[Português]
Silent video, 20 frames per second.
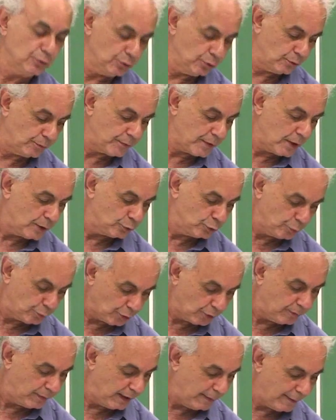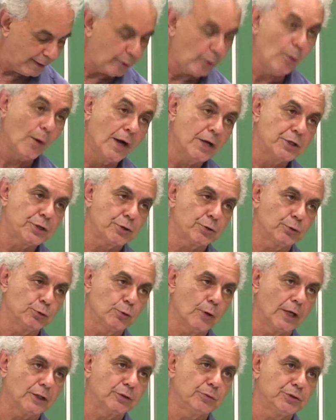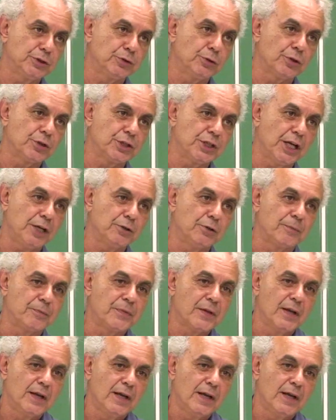do, do problema quântico do átomo de hidrogênio